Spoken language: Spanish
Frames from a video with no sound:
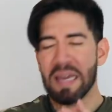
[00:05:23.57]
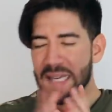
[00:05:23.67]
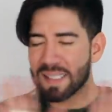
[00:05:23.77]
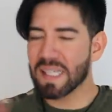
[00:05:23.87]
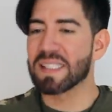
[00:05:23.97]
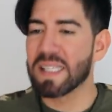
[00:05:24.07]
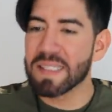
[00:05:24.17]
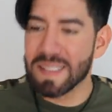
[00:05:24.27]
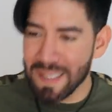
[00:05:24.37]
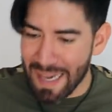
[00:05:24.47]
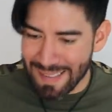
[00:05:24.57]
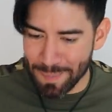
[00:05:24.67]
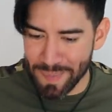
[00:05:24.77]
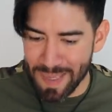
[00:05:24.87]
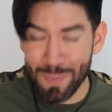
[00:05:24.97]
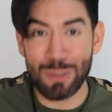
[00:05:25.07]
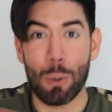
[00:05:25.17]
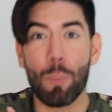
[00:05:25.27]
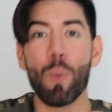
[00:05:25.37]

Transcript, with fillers: Y sí, sí, sí, aceptémoslo.